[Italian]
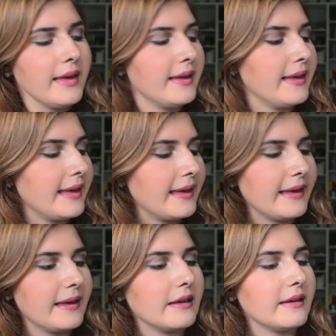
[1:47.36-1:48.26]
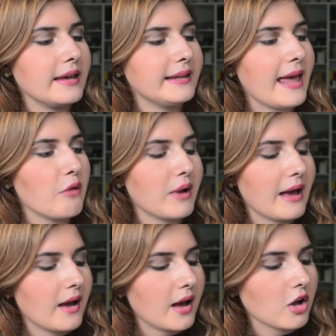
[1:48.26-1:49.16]
e, ed è
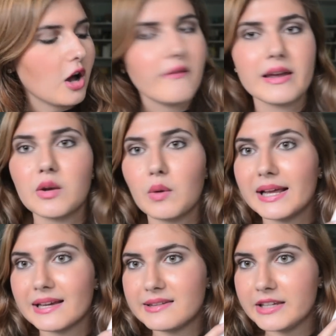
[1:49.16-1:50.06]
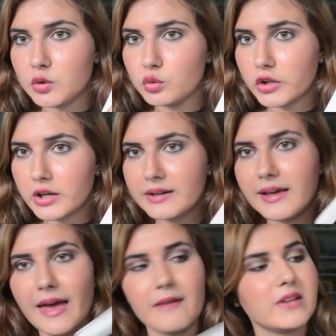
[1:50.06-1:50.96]
una cover di quelle che si chiudono,
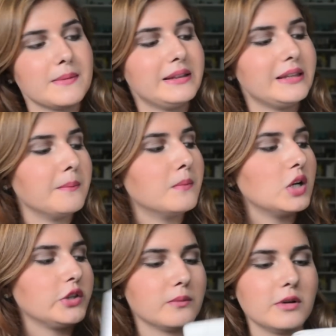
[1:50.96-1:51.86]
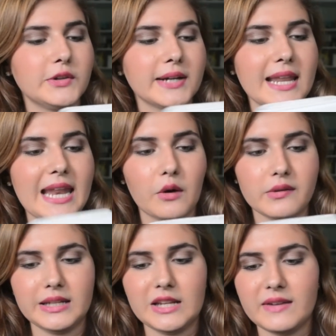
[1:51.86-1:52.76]
è veramente molto molto carina,
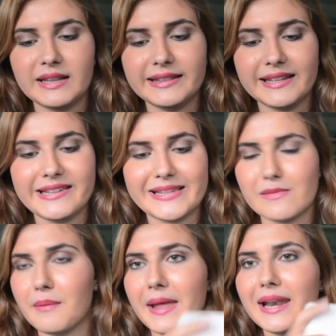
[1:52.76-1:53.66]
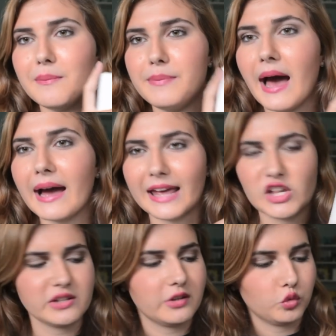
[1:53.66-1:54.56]
quasi di fintissima pelle bianca,
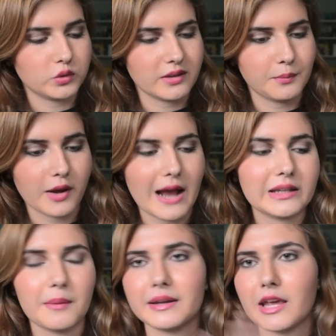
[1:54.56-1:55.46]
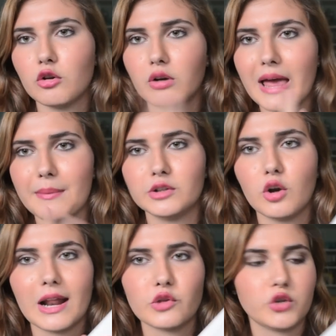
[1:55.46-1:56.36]
già se è tutta sporcata perché io ho l'iPad la
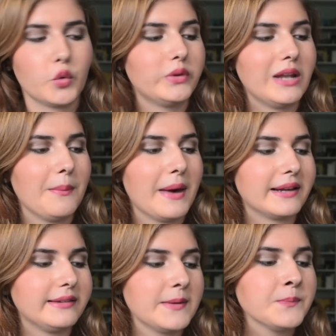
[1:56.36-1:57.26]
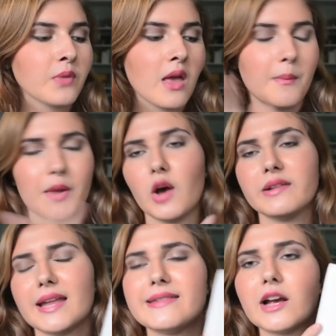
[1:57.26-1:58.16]
lancio da tutte le parti, però
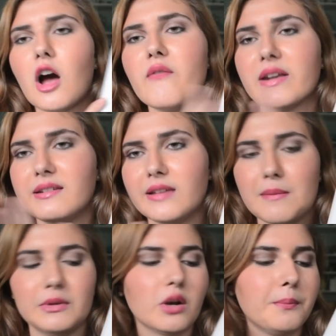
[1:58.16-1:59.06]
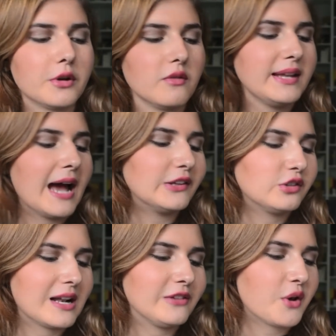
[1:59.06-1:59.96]
senza cover si sarebbe troppo rovinato,
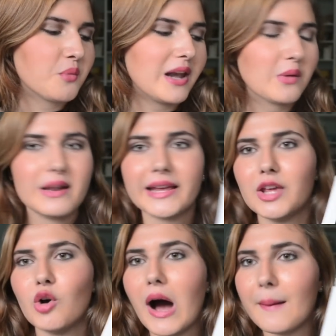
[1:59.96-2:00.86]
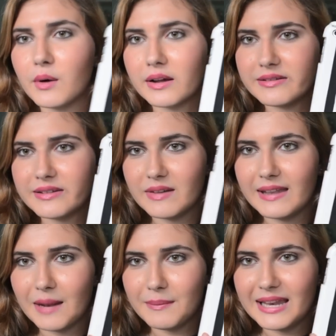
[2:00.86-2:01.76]
tra l'altro è una di quelle che io amo che
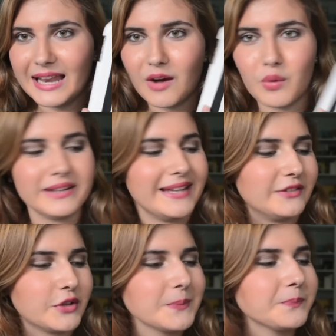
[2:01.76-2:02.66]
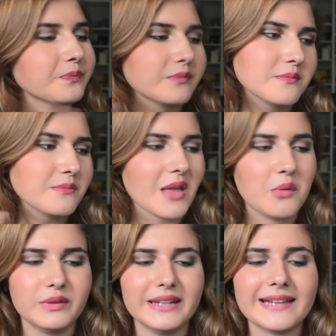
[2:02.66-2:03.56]
vede la mellina qua dietro, è
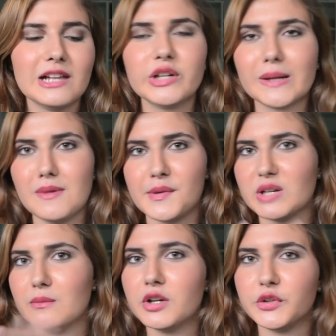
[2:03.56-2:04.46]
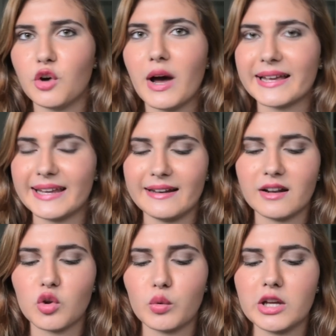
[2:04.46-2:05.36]
un dettaglio che mi piace molto anche
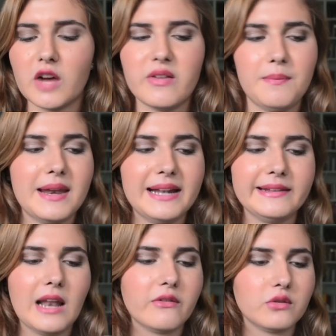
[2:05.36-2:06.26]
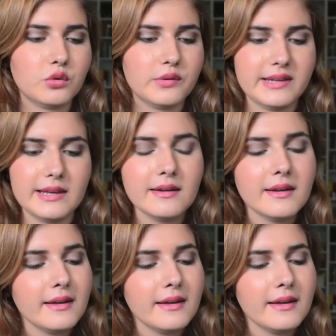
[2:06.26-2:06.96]
alcune cover per il telefono così.